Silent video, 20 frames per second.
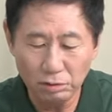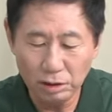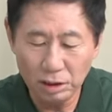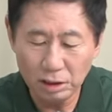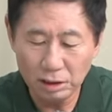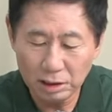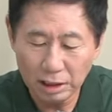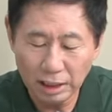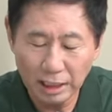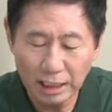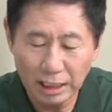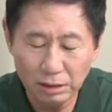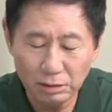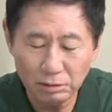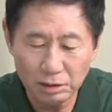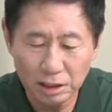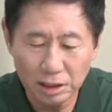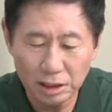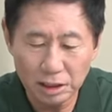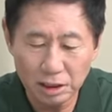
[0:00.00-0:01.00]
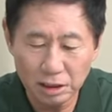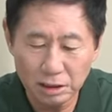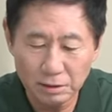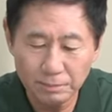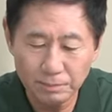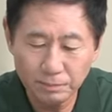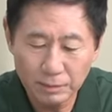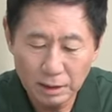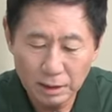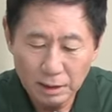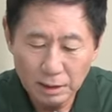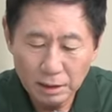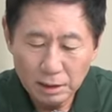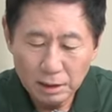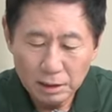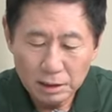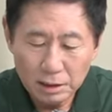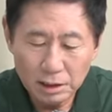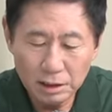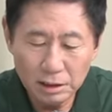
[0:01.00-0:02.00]
우리 잘 알고 계시는
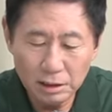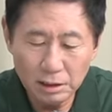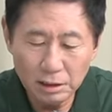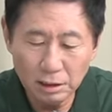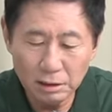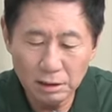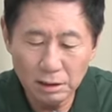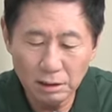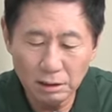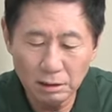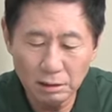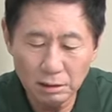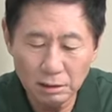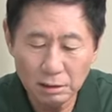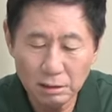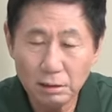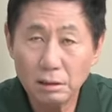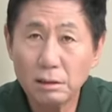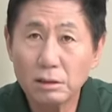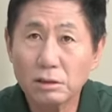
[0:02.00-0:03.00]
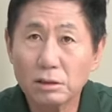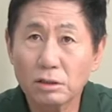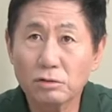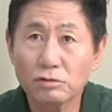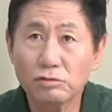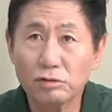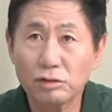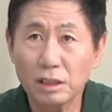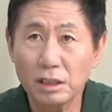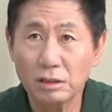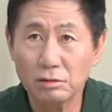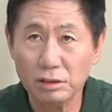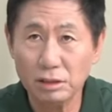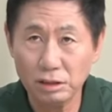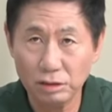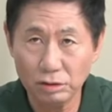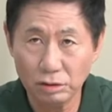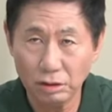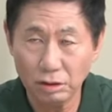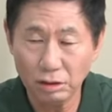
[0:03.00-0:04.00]
신현영 전
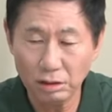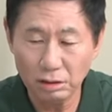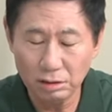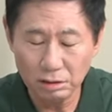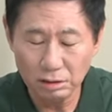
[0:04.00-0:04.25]
국회의원이죠.